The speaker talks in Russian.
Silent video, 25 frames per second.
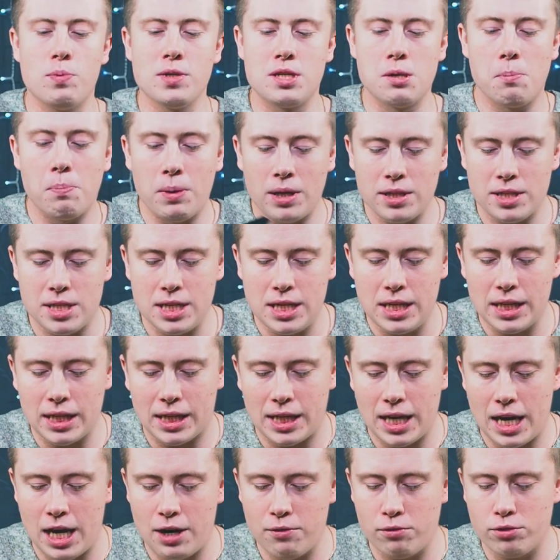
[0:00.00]
бы за
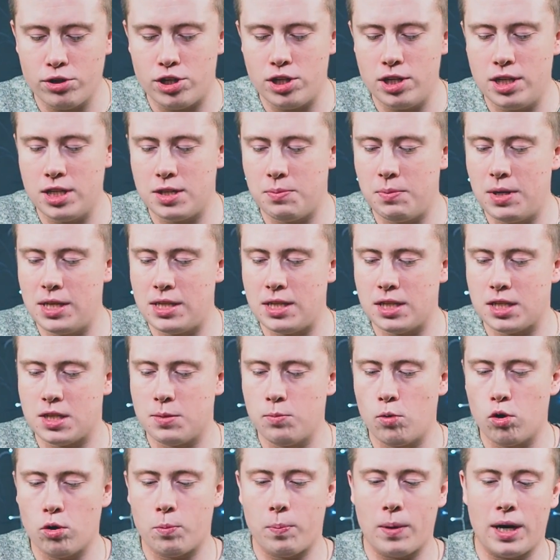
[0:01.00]
полтинник я его через месяц
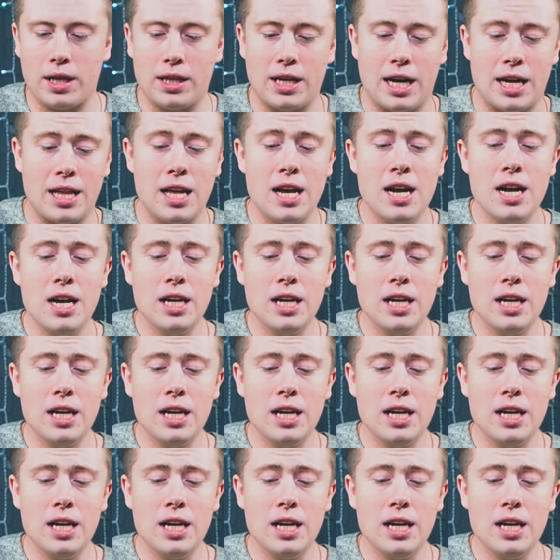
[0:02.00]
смог продать.